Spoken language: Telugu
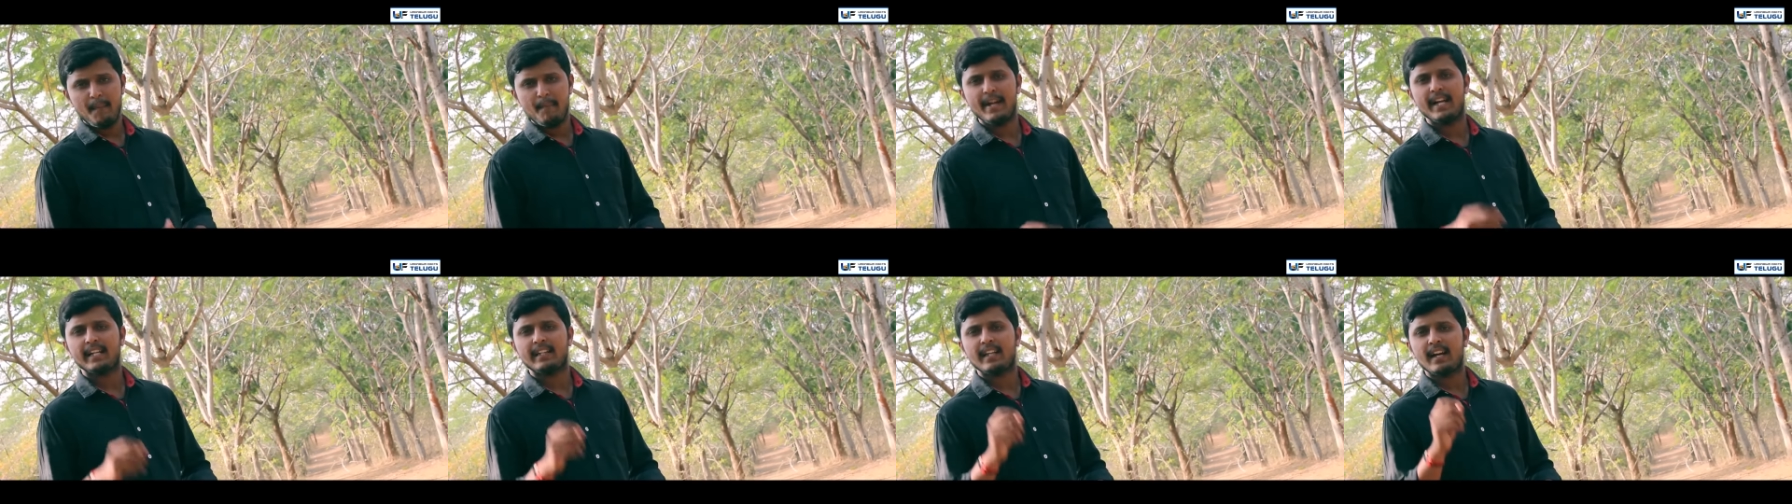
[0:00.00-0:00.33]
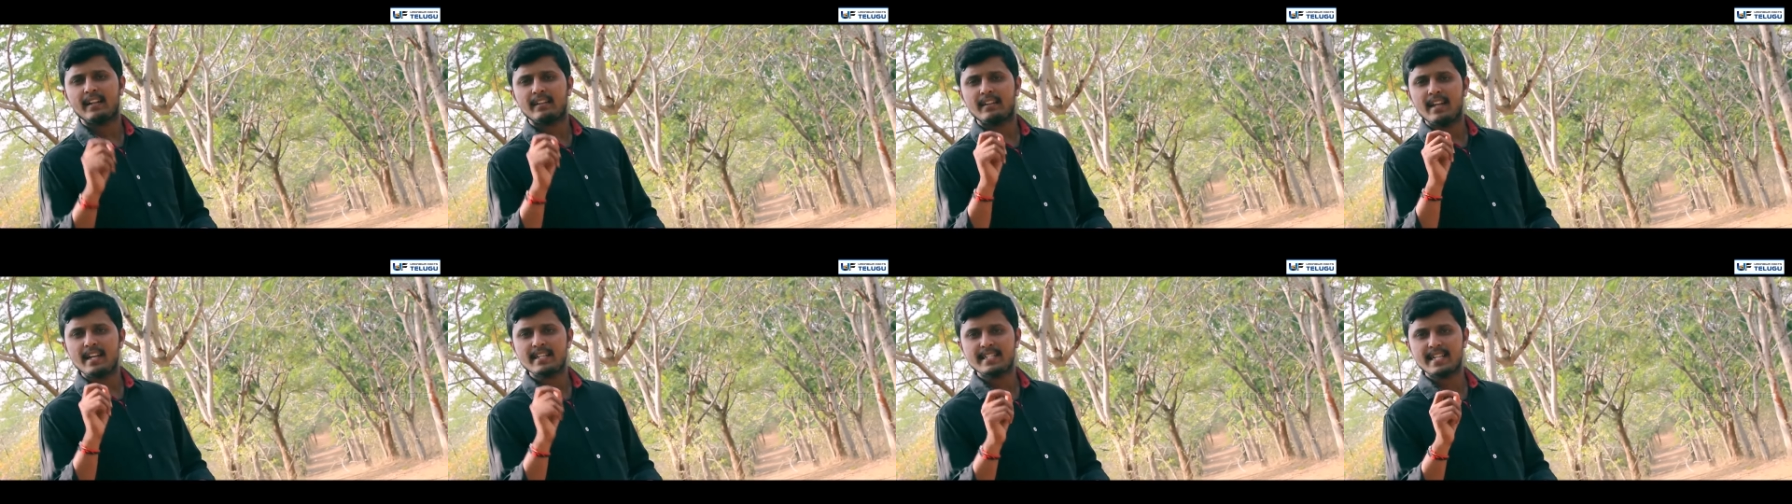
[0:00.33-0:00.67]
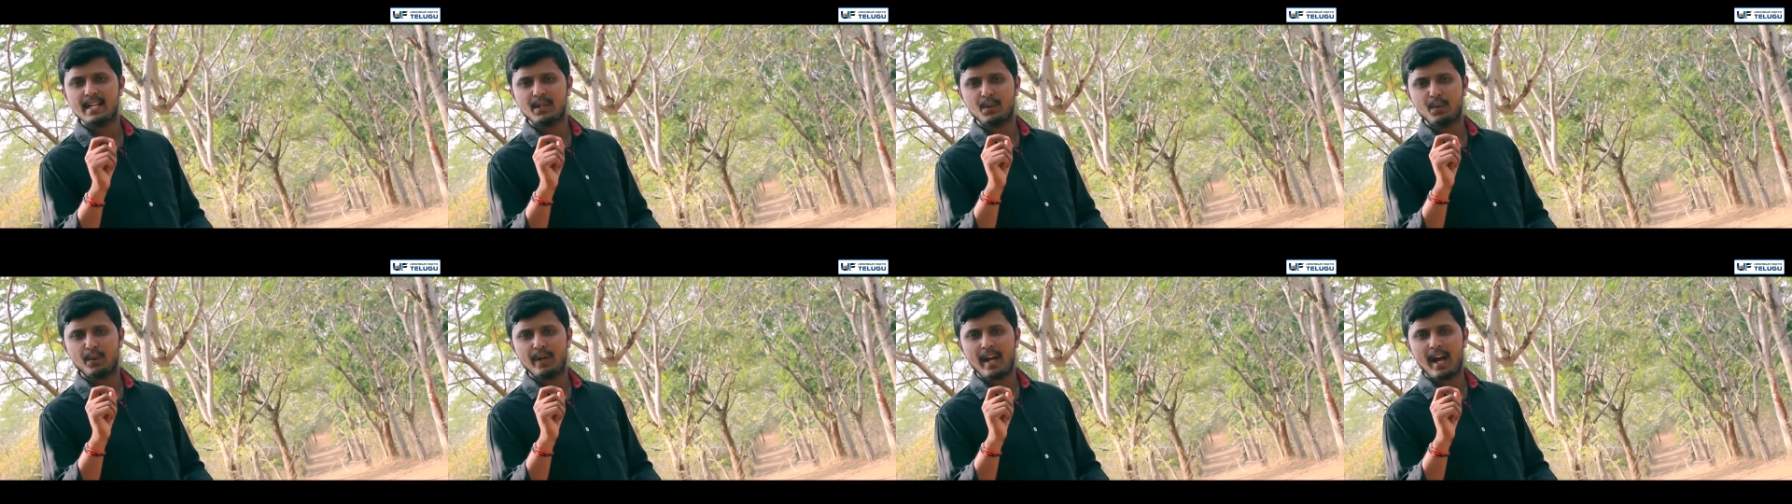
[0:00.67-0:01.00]
మిగతా
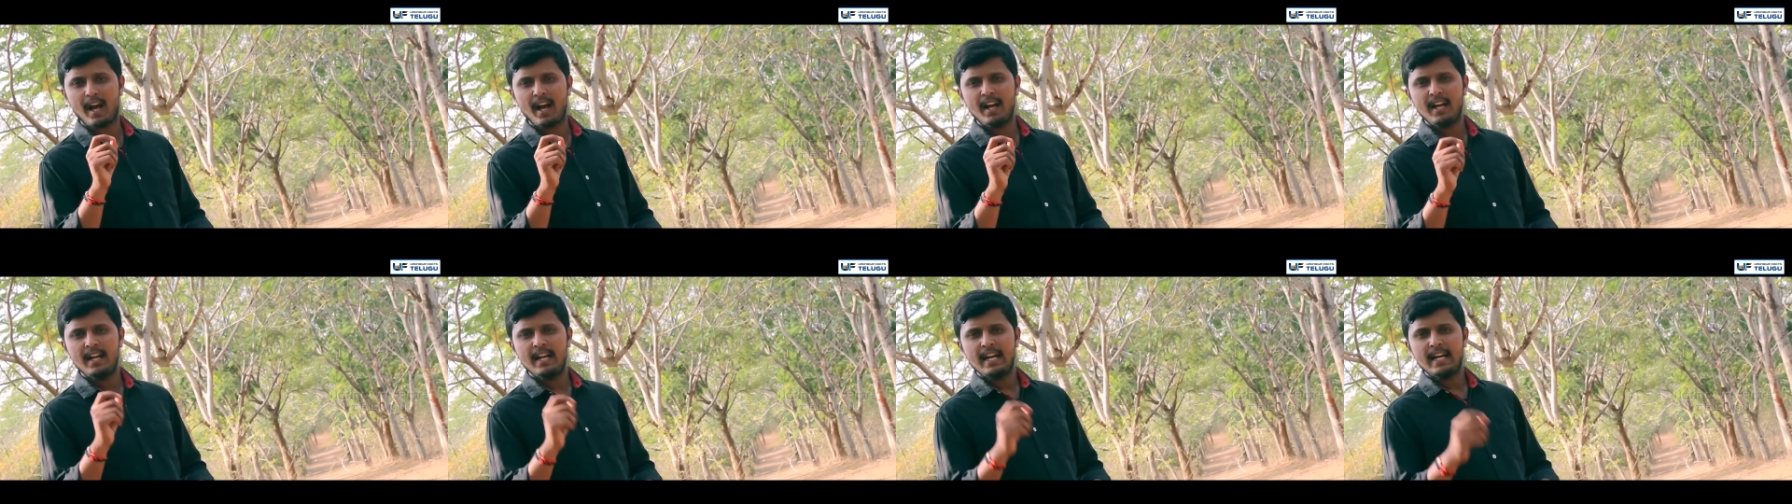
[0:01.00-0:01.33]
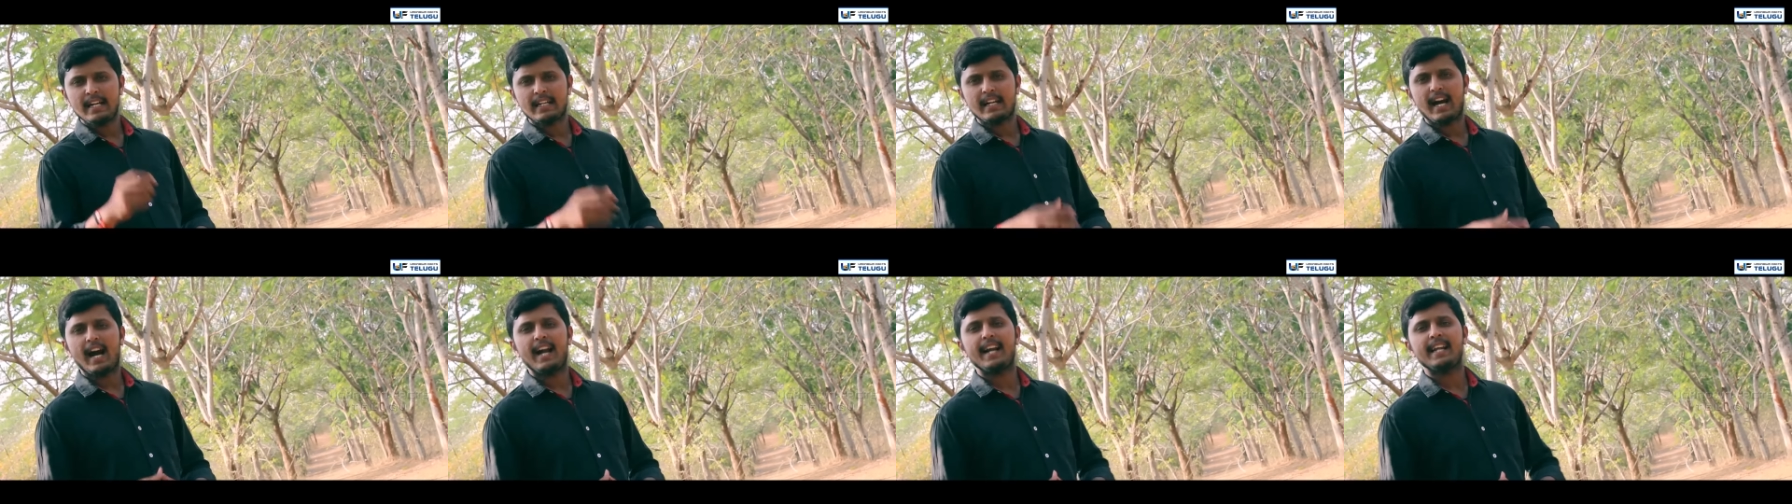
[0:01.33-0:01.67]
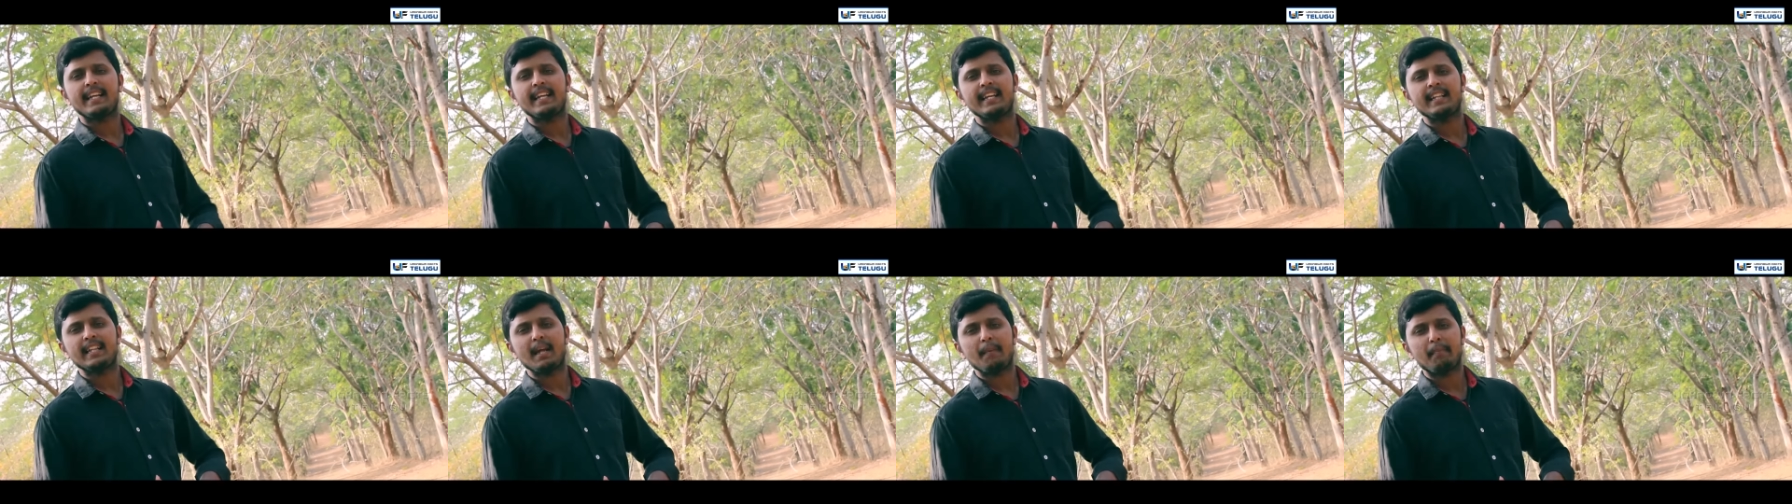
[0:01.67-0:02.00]
దేశం కూడా
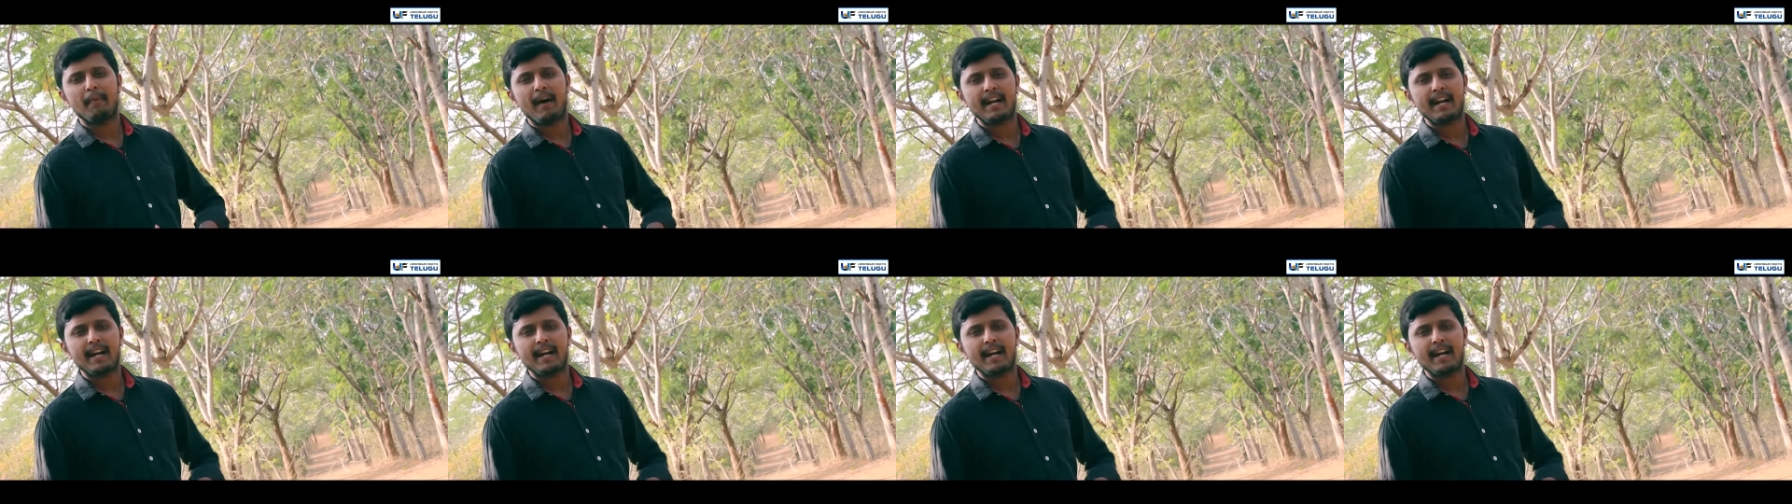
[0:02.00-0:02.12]
కాడి కింద